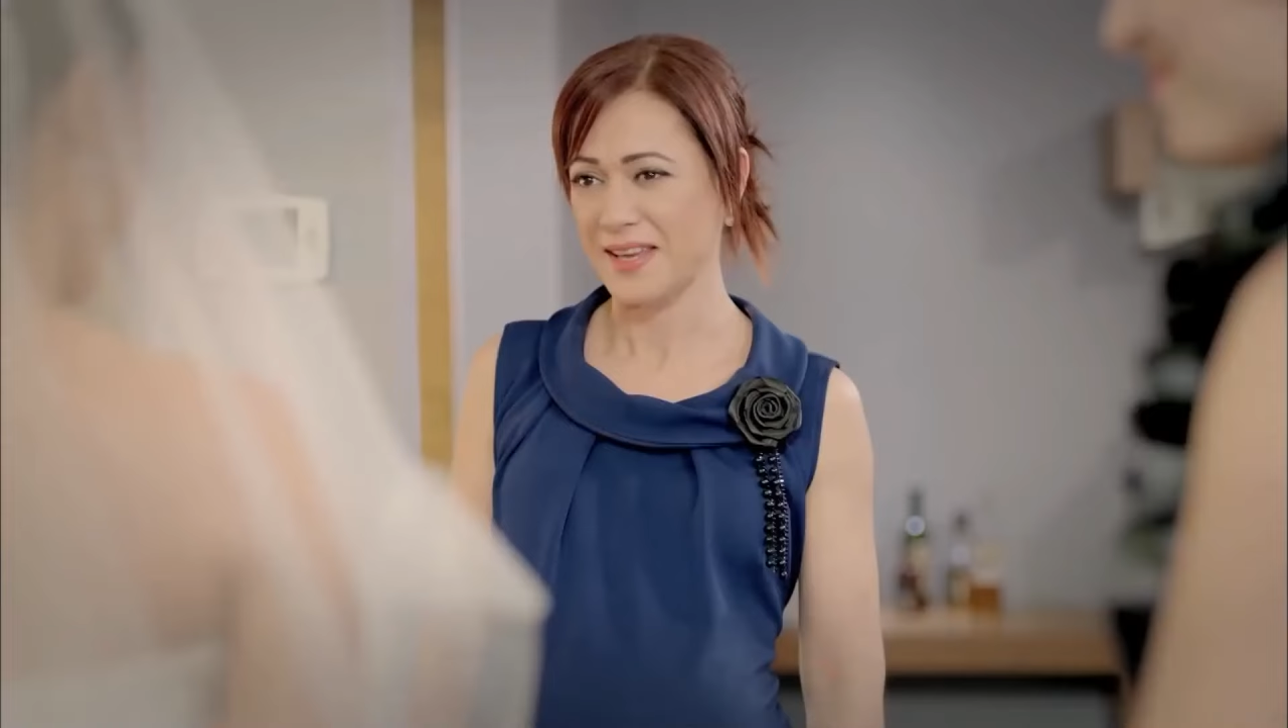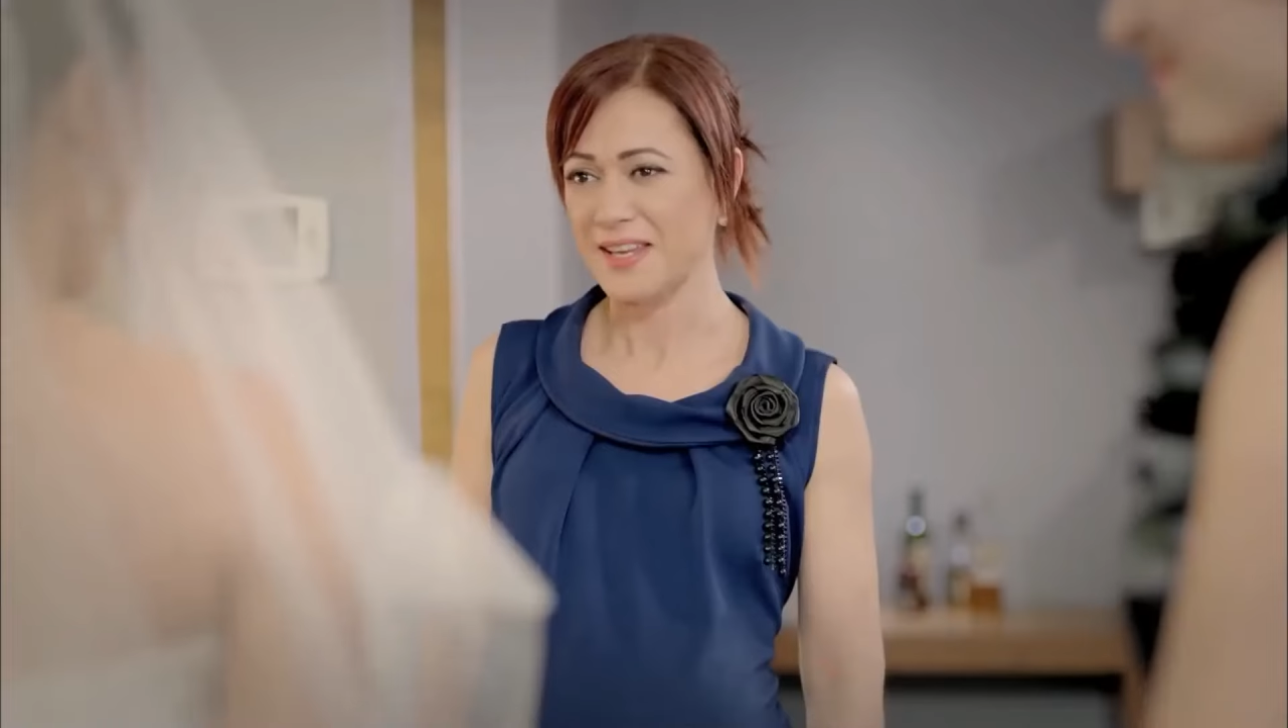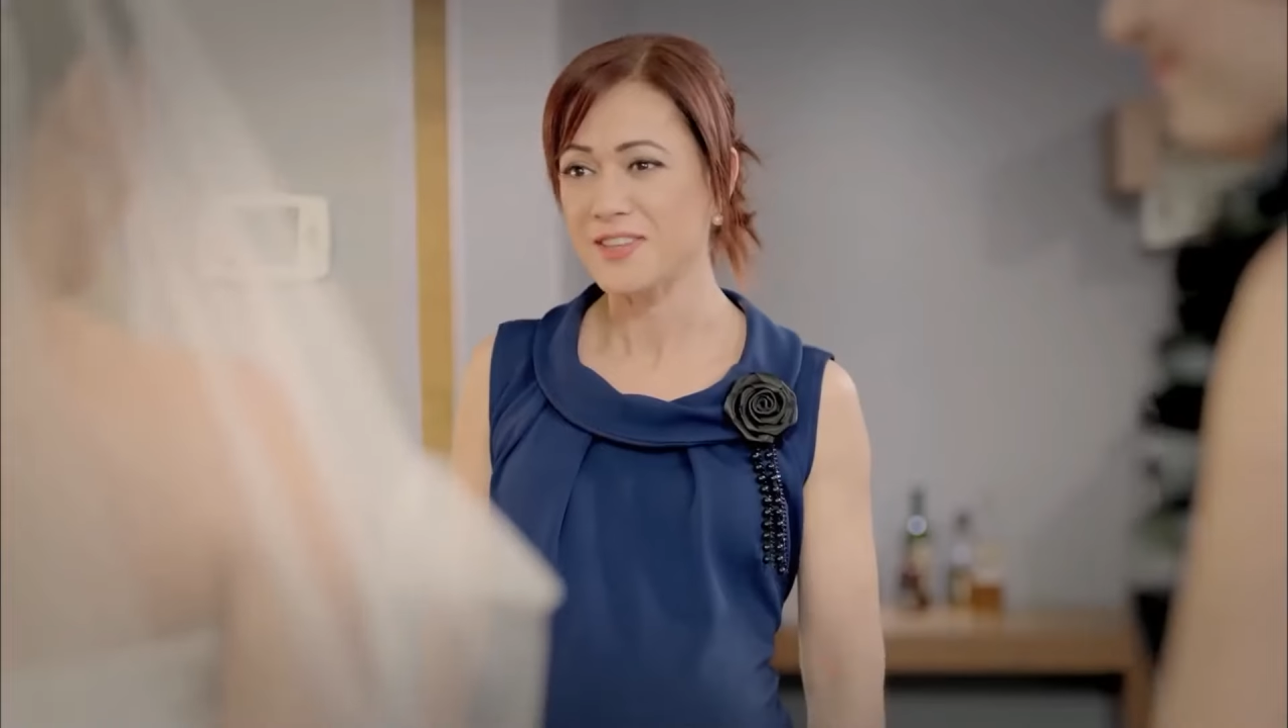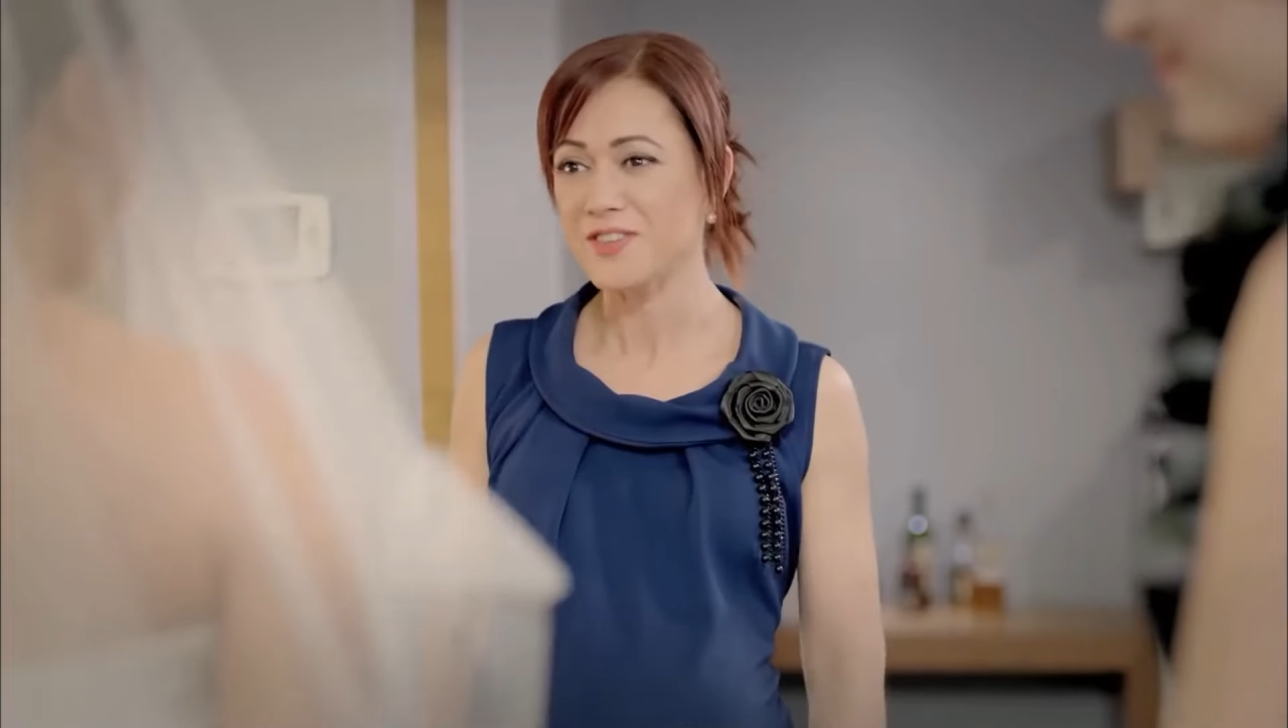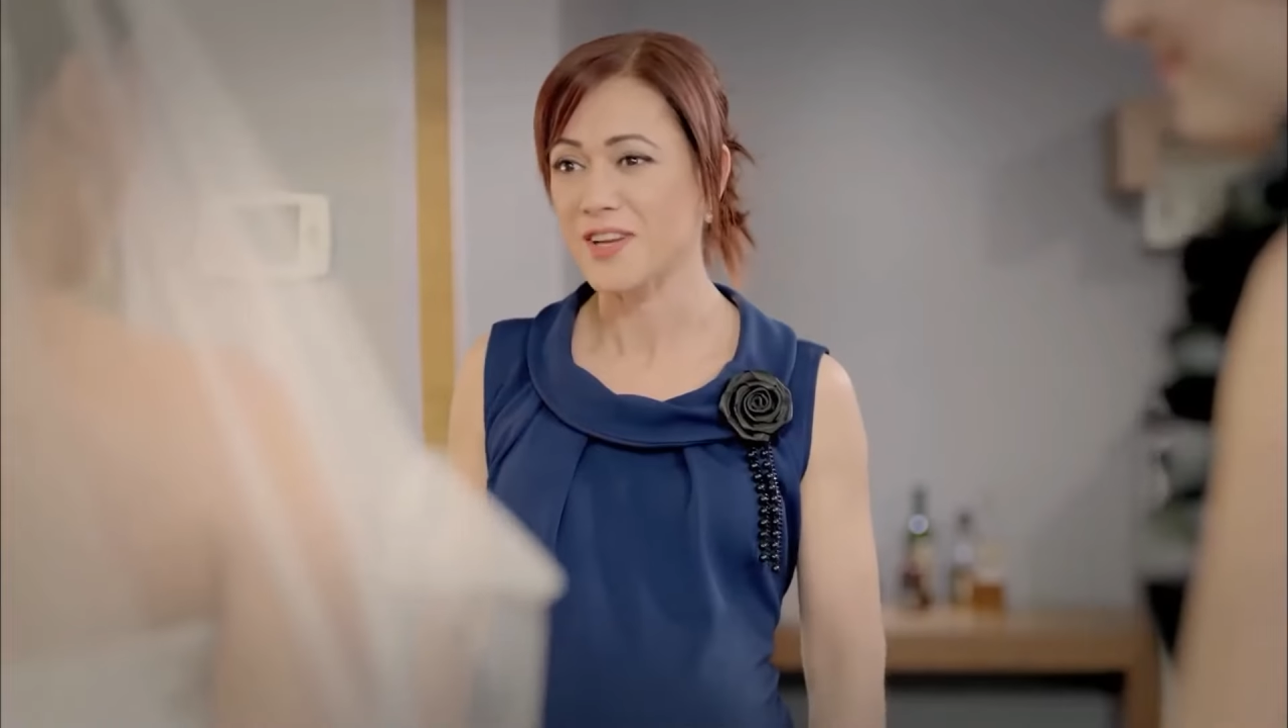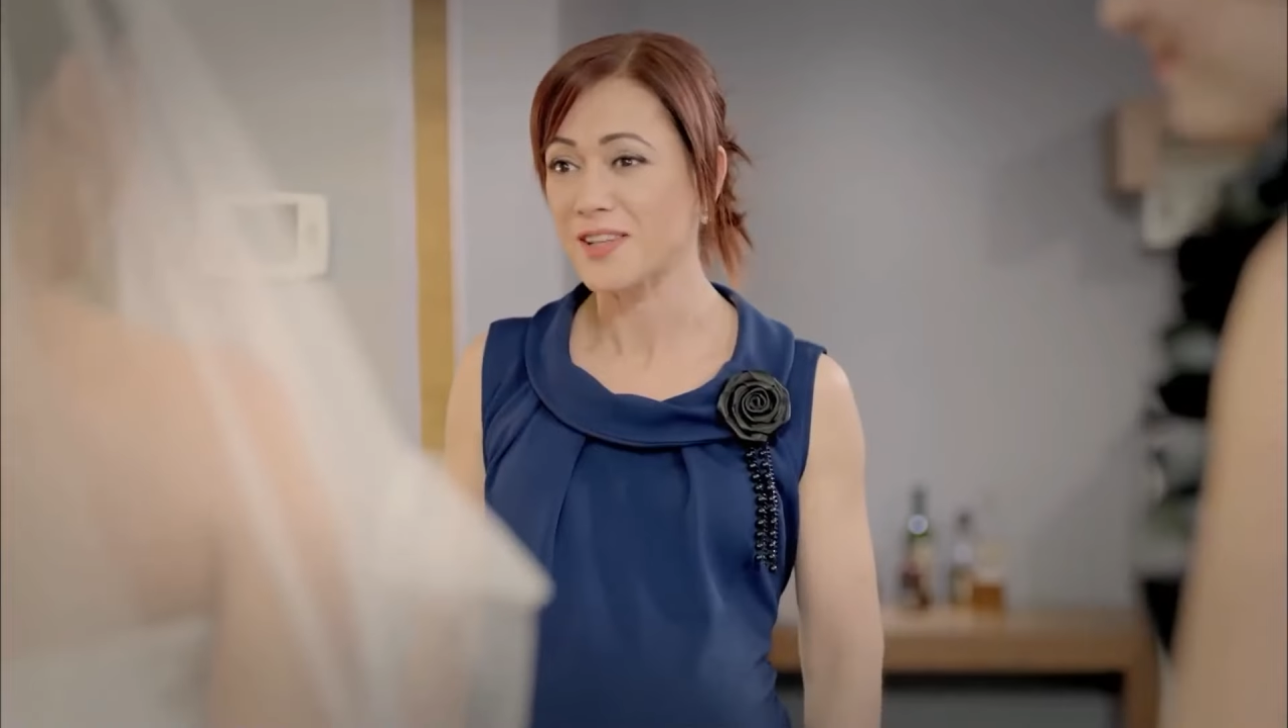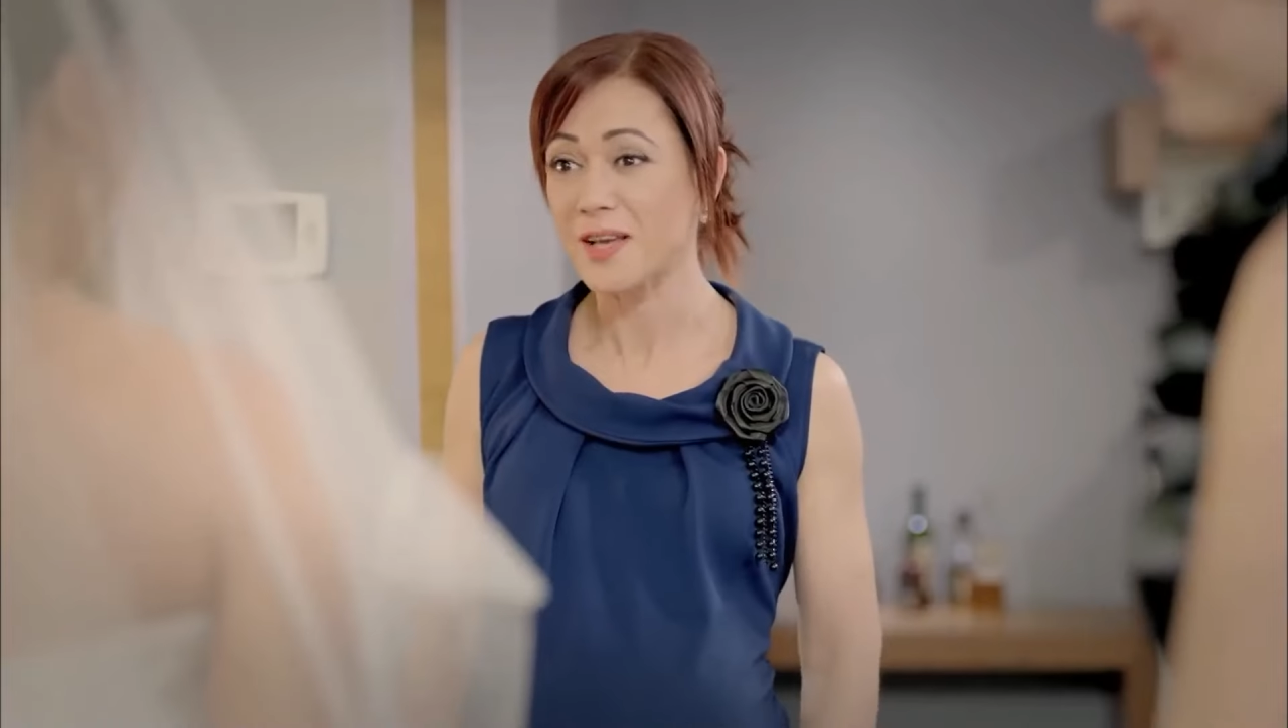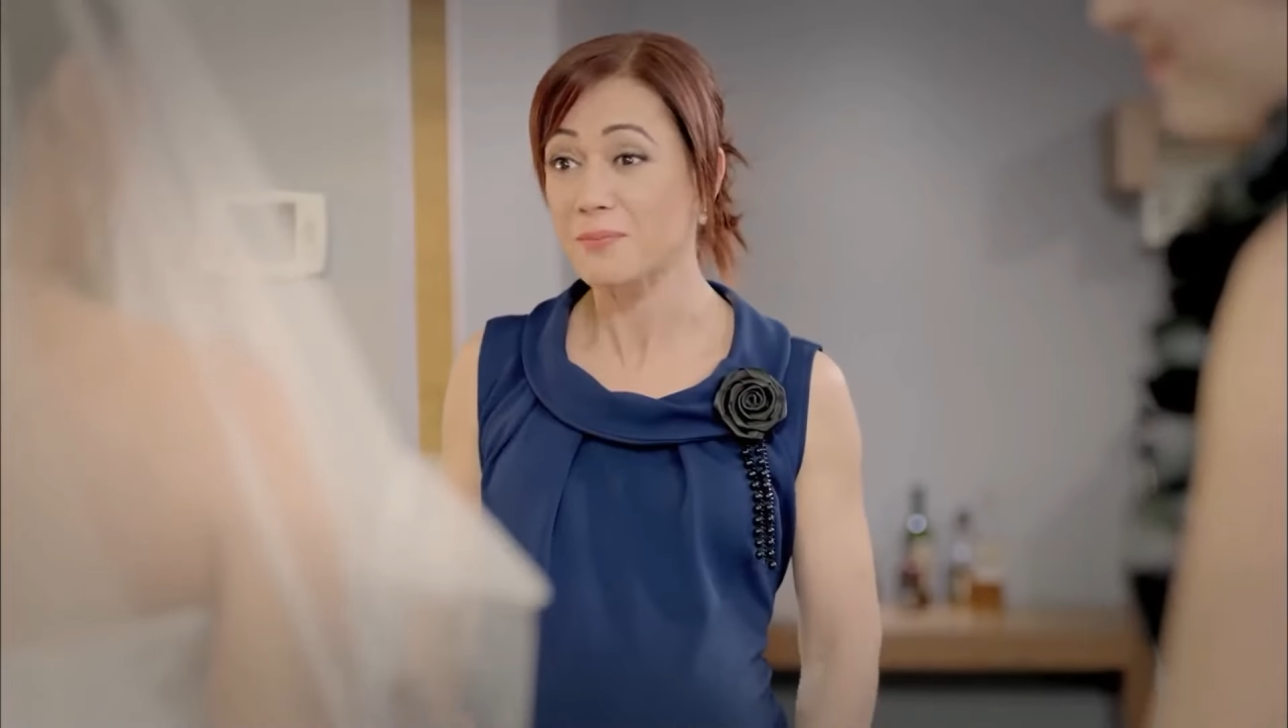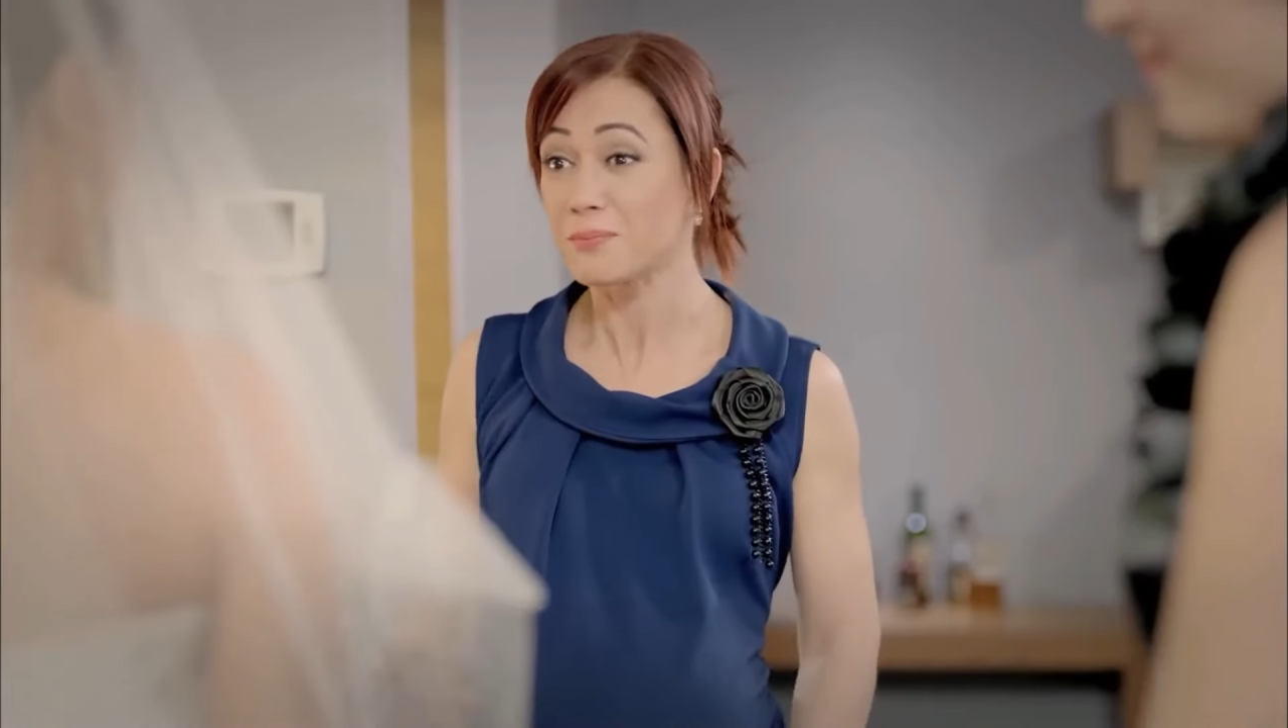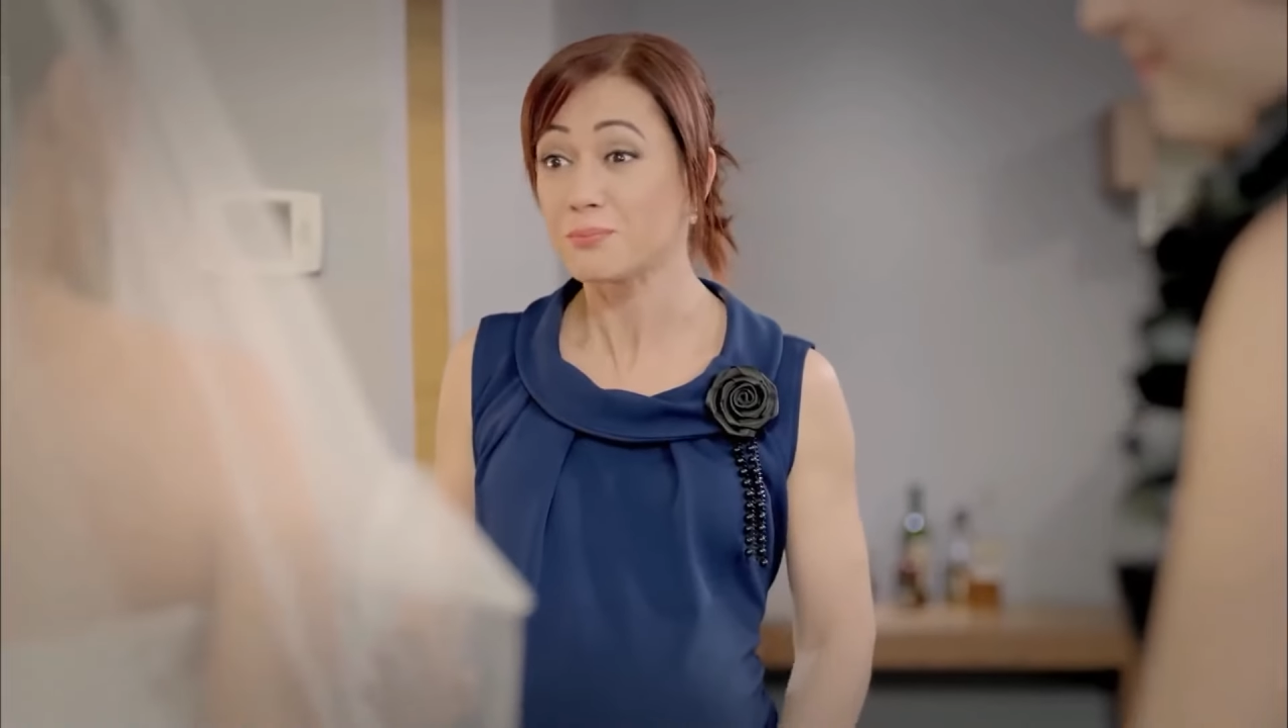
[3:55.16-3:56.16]
أنا
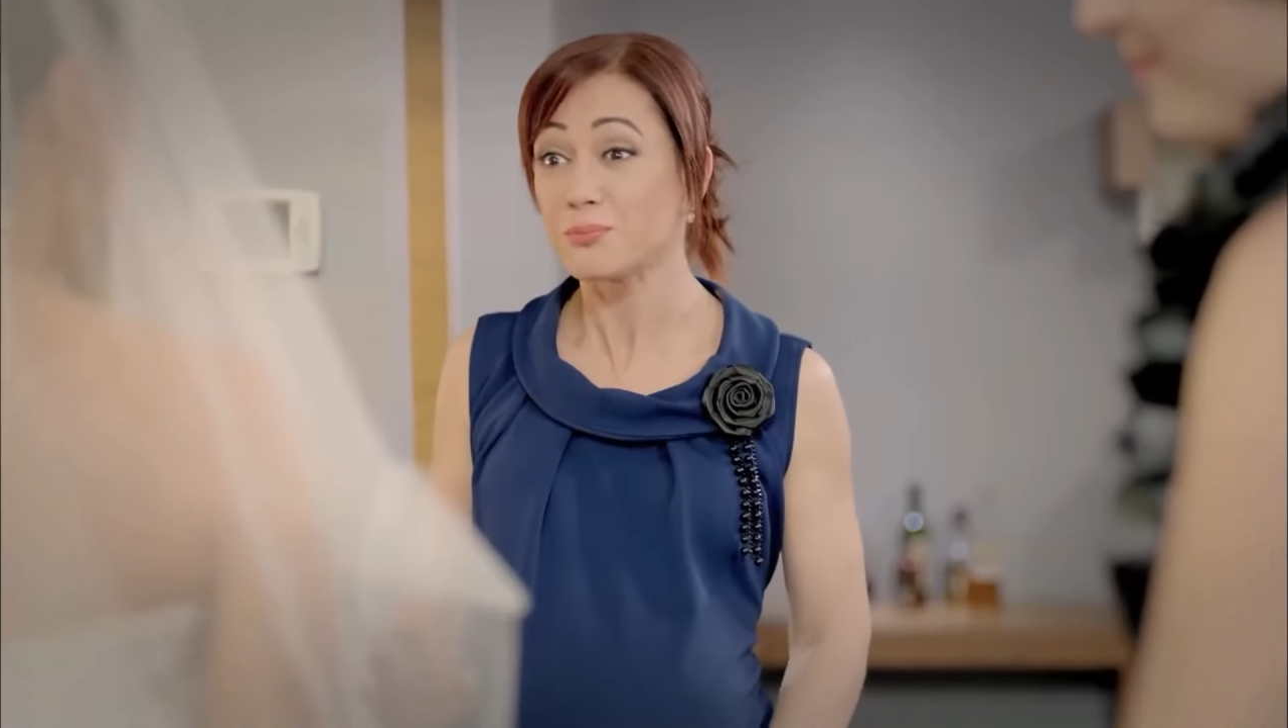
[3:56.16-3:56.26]
شايفة